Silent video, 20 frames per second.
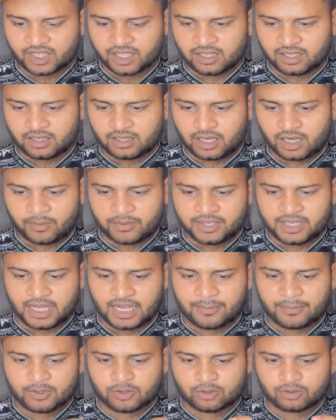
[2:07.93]
अब
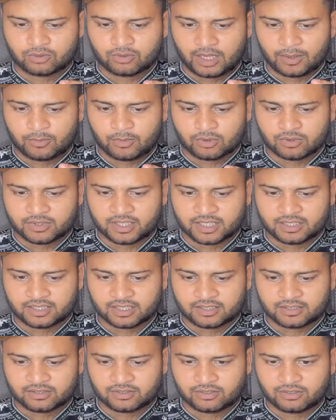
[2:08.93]
यहाँ पे दोस्तों आप लोग देख
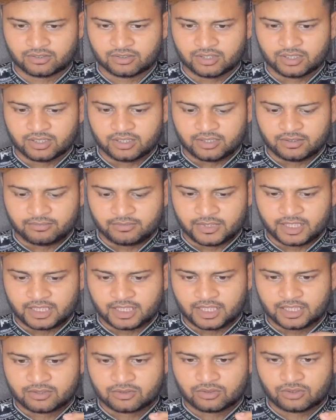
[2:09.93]
सकते हो
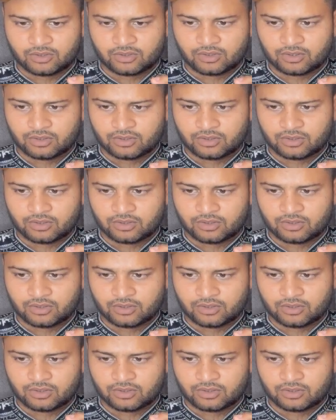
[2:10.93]
मेरा जो